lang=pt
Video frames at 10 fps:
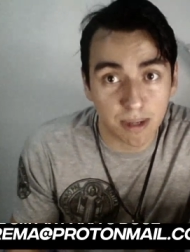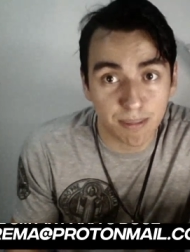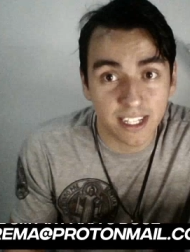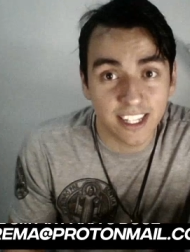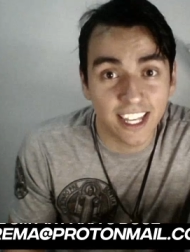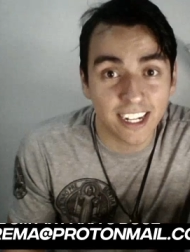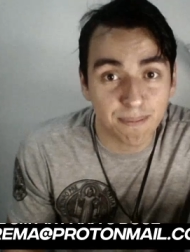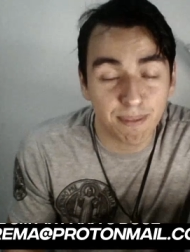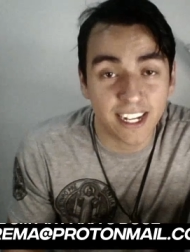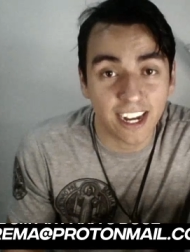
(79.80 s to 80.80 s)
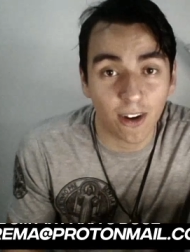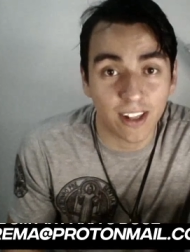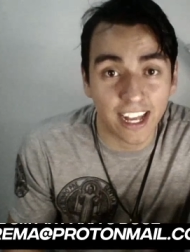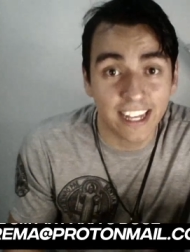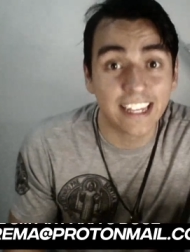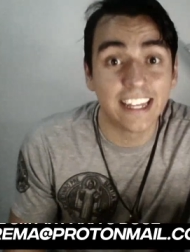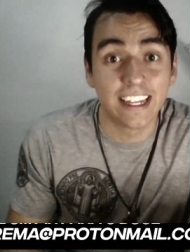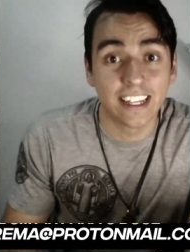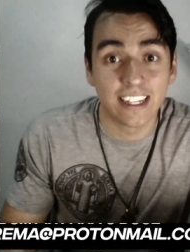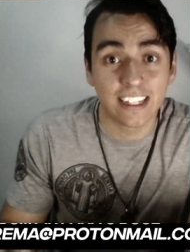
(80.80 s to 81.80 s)
bandeira imperial lá,
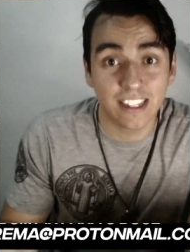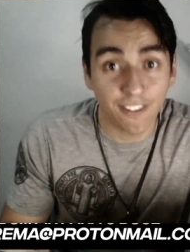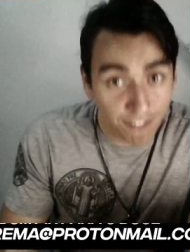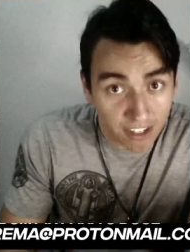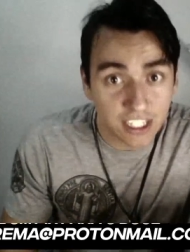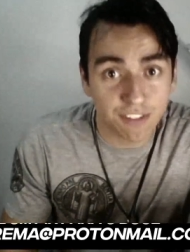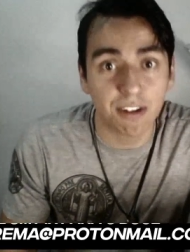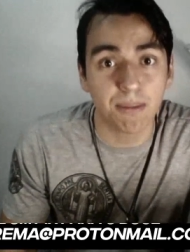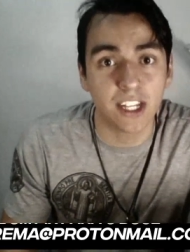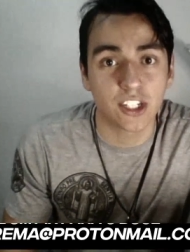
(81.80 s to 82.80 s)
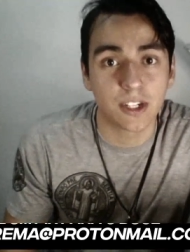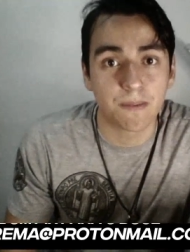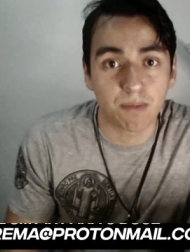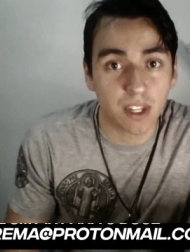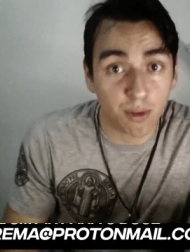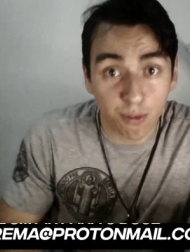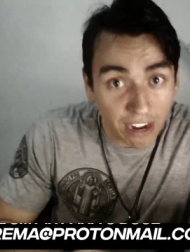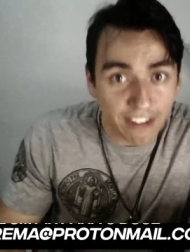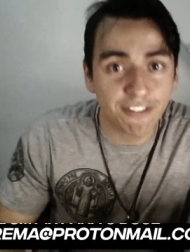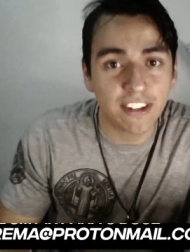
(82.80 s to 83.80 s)
definitivamente. Então
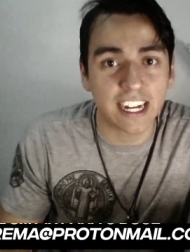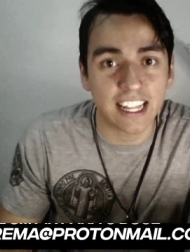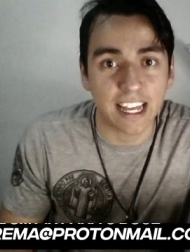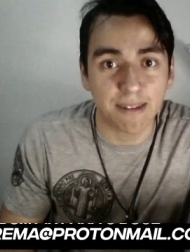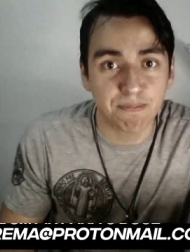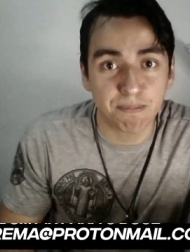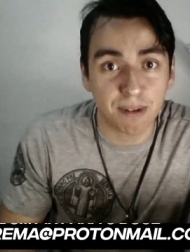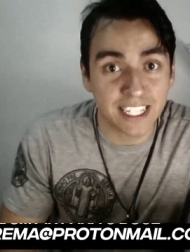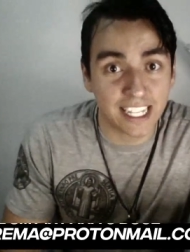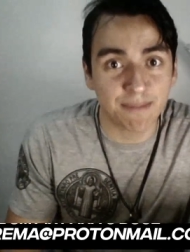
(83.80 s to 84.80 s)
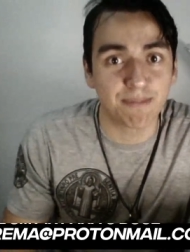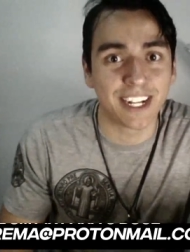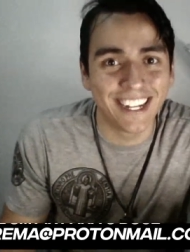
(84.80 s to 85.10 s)
vai ficar lá para sempre.